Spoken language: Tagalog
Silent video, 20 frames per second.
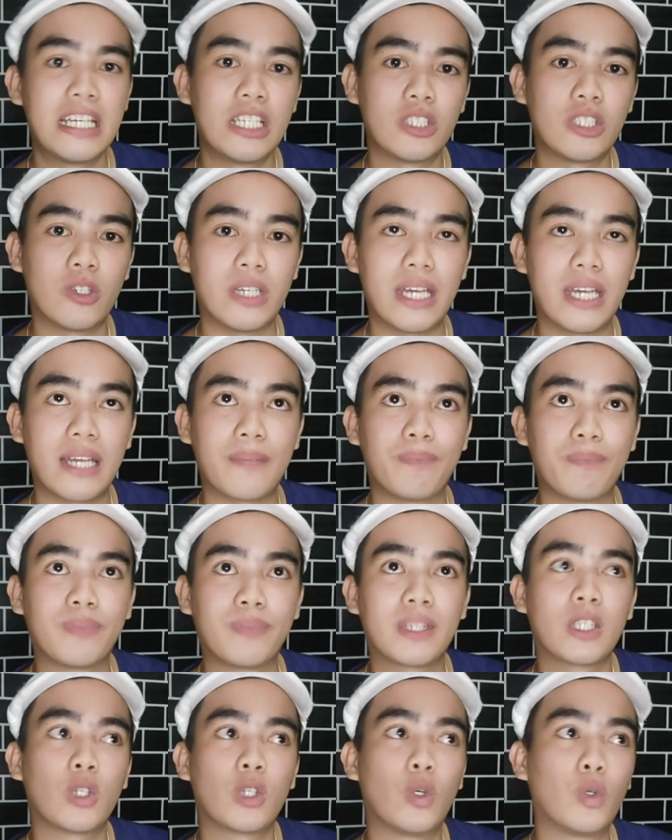So, ayan,
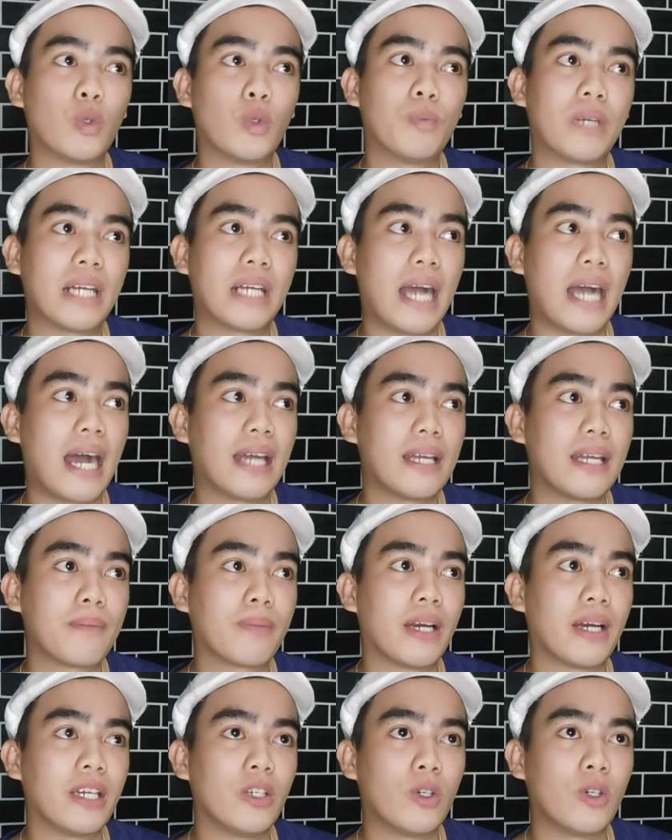kung maghahanap
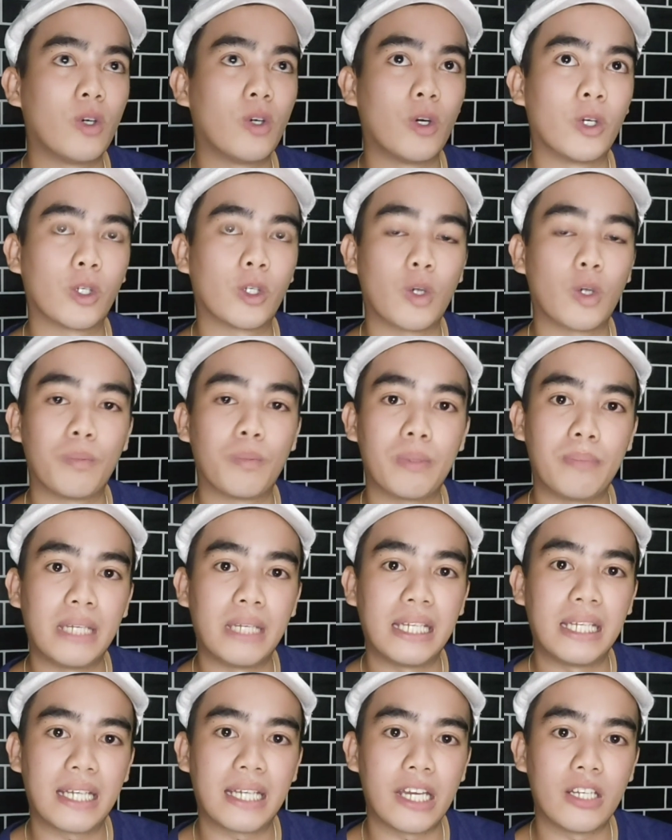kayo or kung
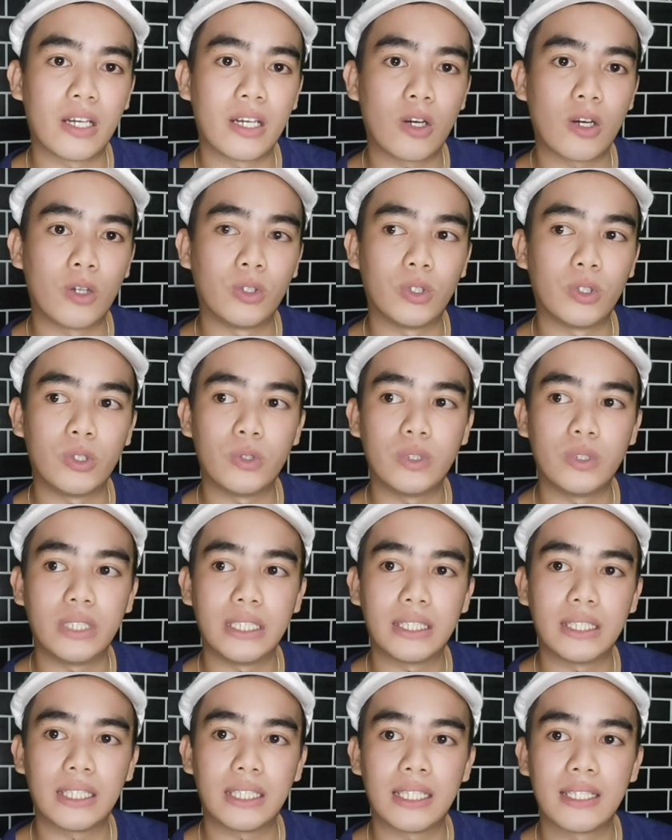pipili kayo ng condo
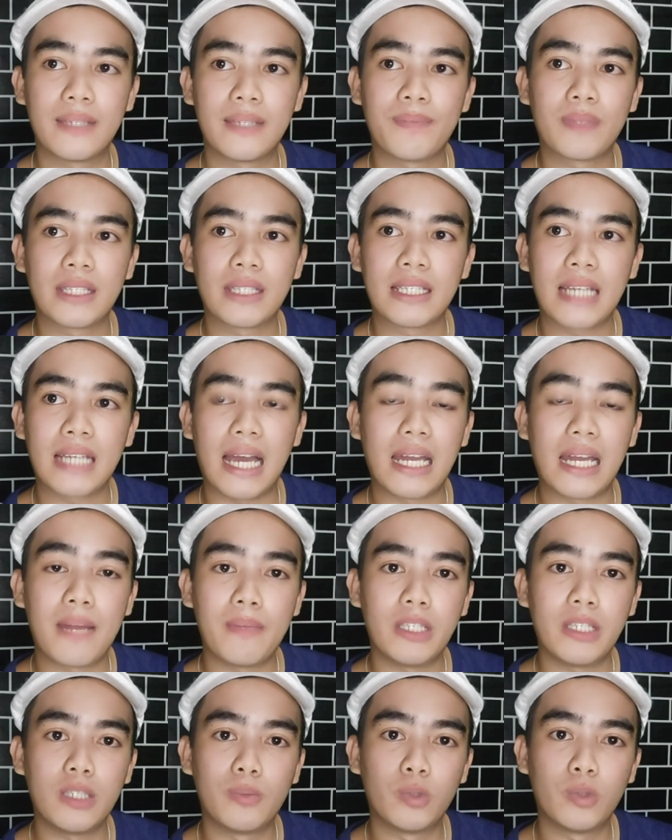unit,
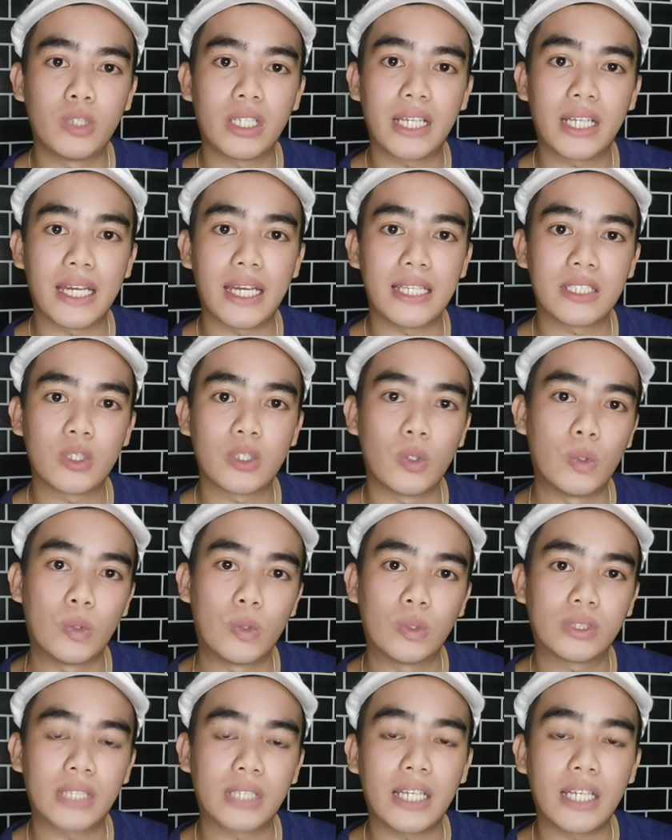alamin nyo muna guys
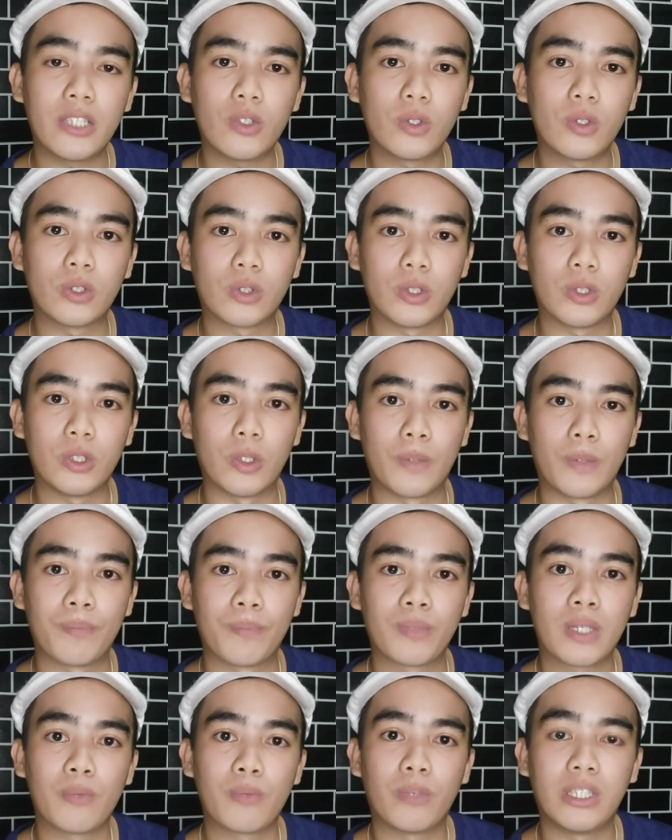kung saan yung gusto nyo.
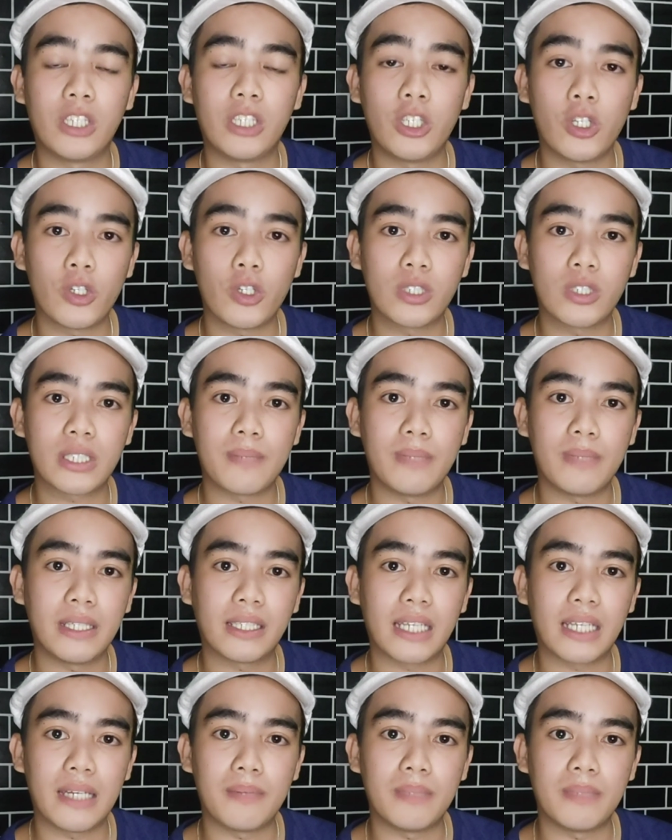Pwede nyo yan sabihin
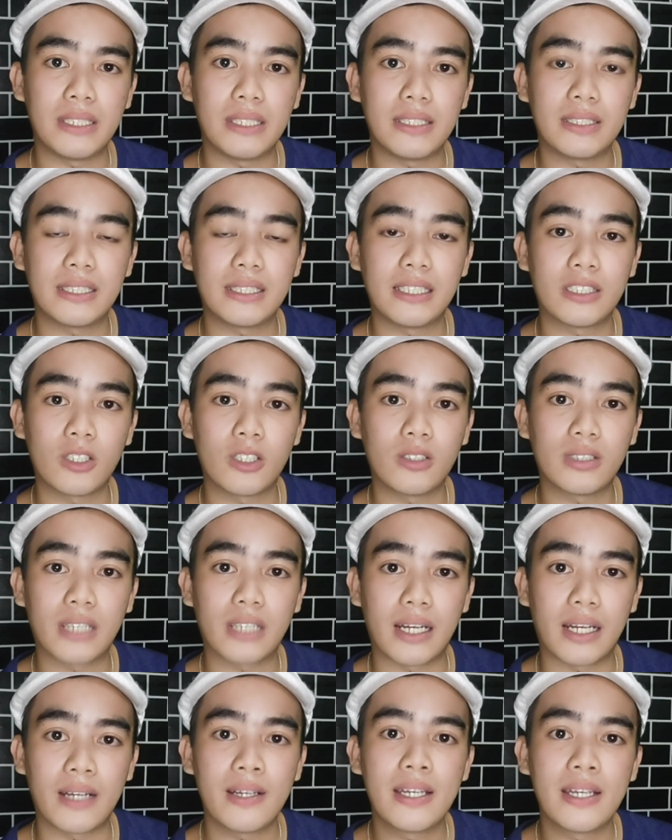kay Miss
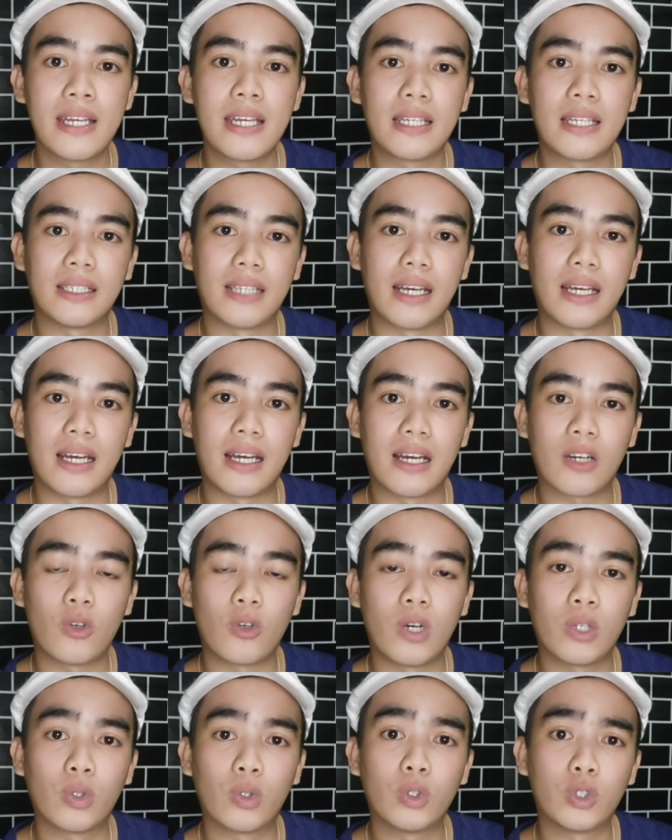Lisandra na
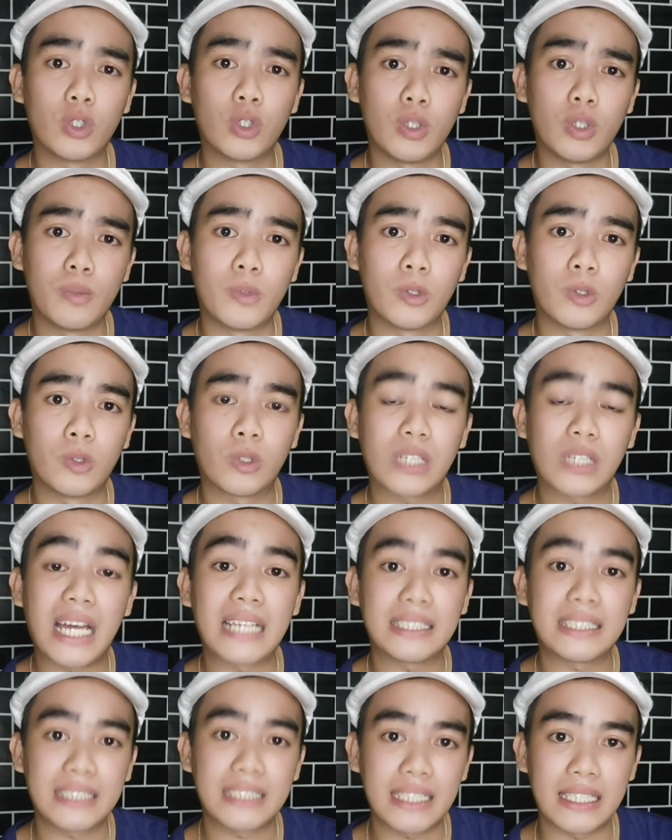kung anong gusto nyo mong
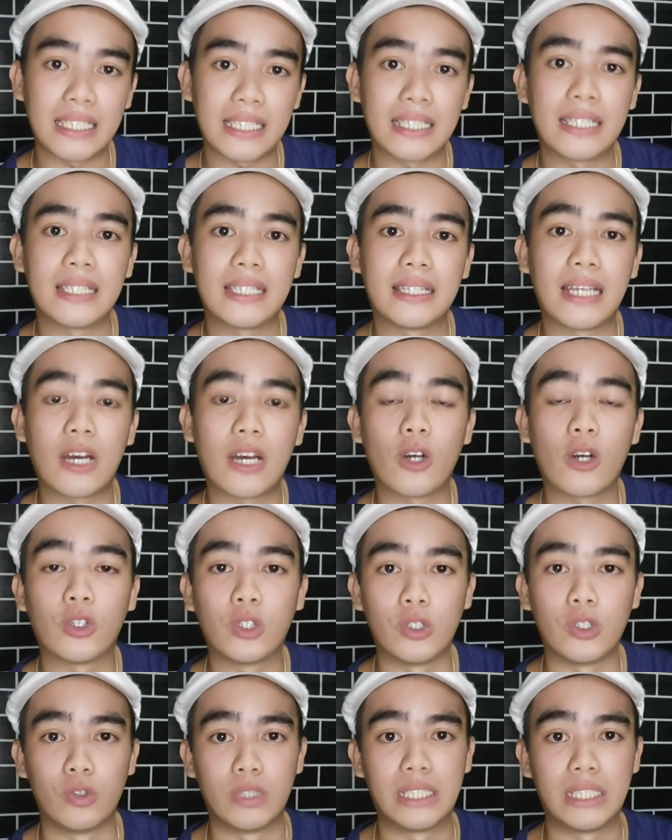klase na
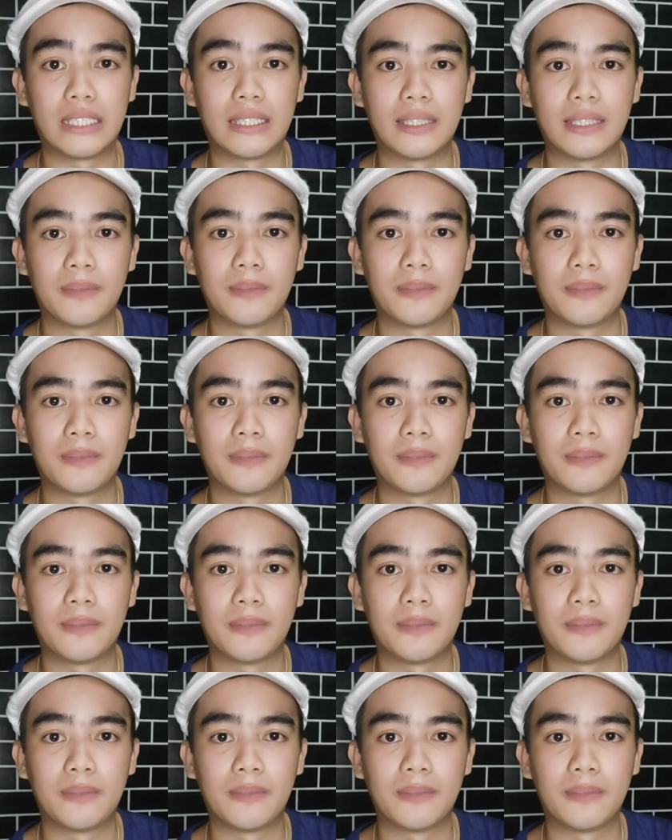condo unit.